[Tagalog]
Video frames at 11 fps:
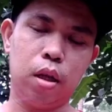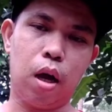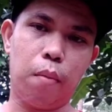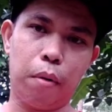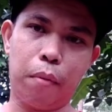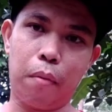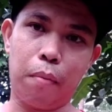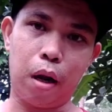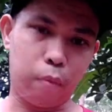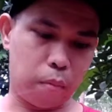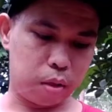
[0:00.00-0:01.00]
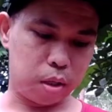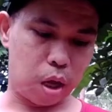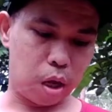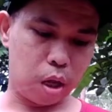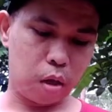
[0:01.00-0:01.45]
uh, magbababa ng
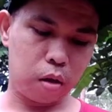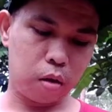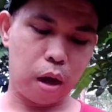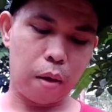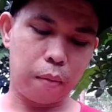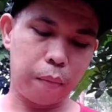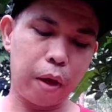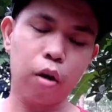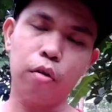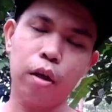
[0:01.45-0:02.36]
pamasahe pero